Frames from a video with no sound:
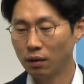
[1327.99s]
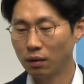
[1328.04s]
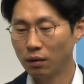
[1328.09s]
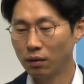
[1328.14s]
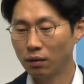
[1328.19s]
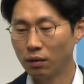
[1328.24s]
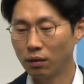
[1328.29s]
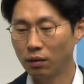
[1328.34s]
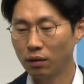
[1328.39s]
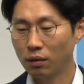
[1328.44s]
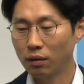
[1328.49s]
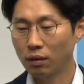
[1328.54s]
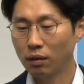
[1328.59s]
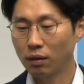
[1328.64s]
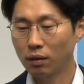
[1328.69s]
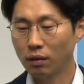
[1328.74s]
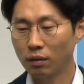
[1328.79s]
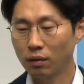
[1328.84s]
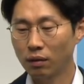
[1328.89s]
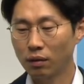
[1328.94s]
어,
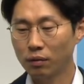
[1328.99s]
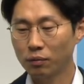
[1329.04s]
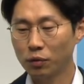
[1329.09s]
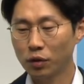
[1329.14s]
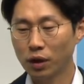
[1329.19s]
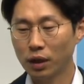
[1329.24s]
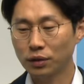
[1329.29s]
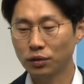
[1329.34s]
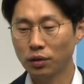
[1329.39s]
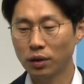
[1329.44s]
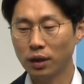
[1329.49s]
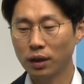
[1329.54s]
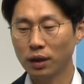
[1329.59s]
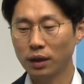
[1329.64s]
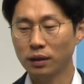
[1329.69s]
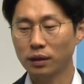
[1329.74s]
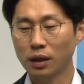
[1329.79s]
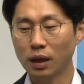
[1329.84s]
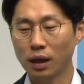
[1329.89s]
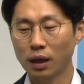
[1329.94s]
뭐
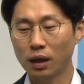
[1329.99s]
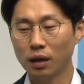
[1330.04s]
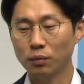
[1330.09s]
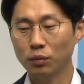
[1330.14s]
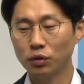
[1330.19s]
가져가야겠다.